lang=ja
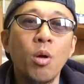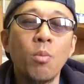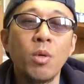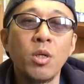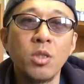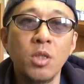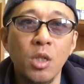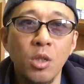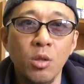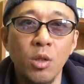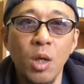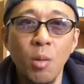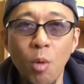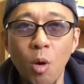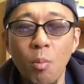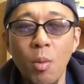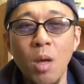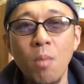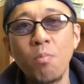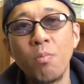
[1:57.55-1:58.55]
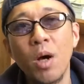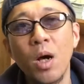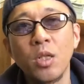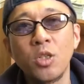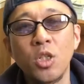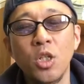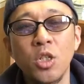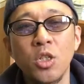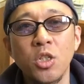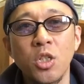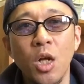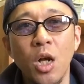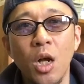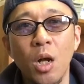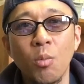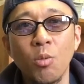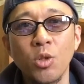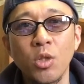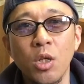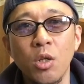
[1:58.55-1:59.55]
いますけどでもメンバーチェンジなん
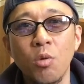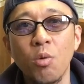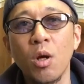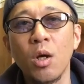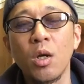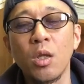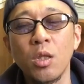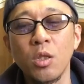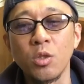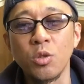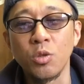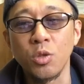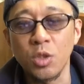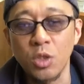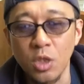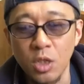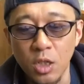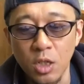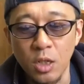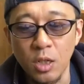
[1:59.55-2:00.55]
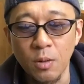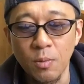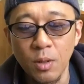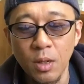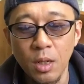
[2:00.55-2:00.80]
かもしてるわけですし